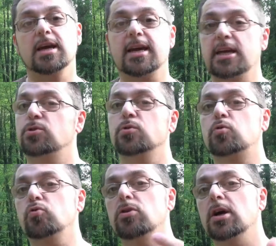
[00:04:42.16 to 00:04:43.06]
et du
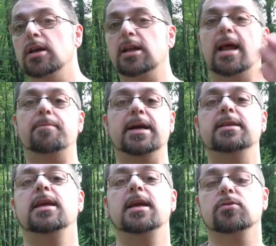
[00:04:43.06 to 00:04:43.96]
coup la
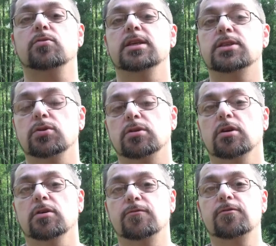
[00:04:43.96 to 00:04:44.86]
manière dont les
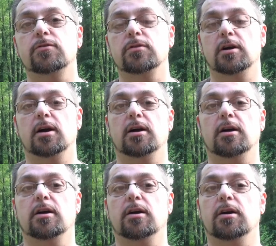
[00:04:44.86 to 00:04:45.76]
autres vont
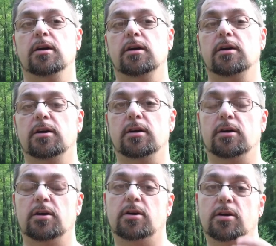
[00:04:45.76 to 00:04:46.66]

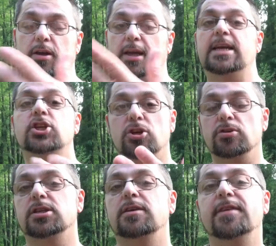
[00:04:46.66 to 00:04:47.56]
euh,
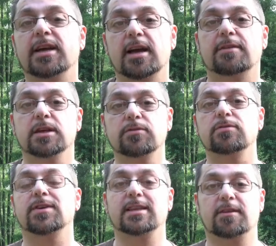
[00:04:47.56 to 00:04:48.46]
changer avec vous
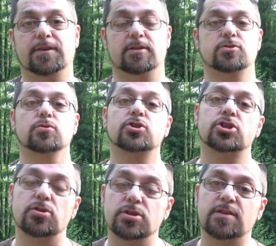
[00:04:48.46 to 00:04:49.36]
va être différent. Donc
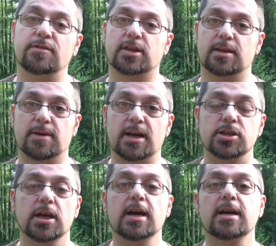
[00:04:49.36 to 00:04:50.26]
changer votre
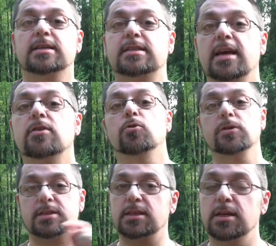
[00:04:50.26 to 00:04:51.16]
image, c'est
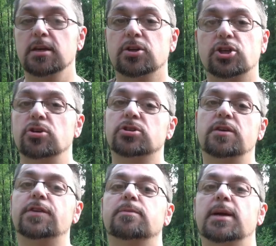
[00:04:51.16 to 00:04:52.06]
aussi
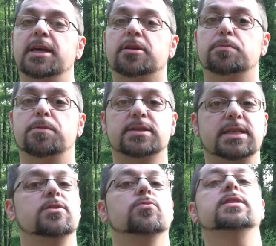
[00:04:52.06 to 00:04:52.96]
changer votre manière de
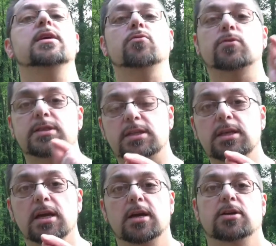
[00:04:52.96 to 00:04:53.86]
penser, donc c'est
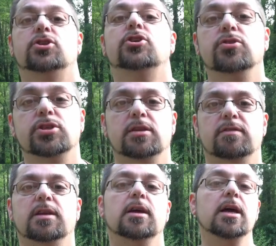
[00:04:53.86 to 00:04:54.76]
aussi changer de
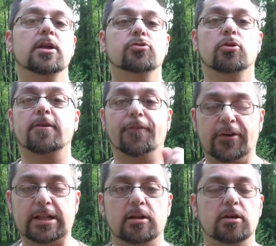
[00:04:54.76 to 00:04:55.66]
vie. Donc
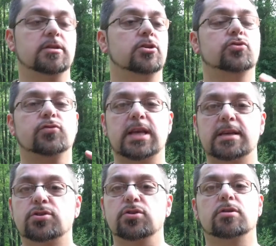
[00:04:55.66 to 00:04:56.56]
faites-le, je vous
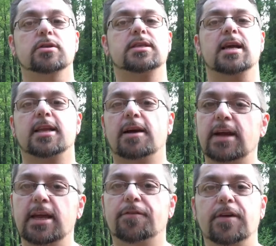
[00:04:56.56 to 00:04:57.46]
assure que c'est un
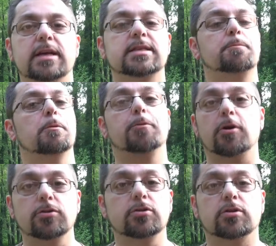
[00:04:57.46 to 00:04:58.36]
travail à faire, ça peut
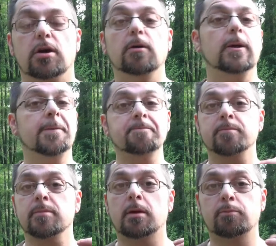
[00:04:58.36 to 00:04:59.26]
prendre du temps.
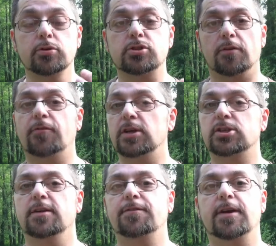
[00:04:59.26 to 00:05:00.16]
Plusieurs fois,
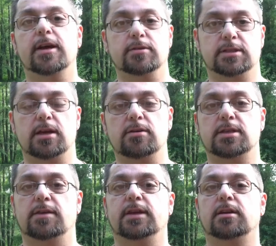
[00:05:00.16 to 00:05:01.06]
je l'ai fait en
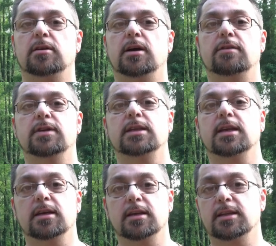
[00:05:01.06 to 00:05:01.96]
séance avec, euh, avec
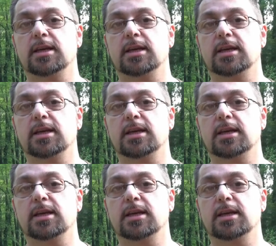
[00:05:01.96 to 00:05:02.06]
des,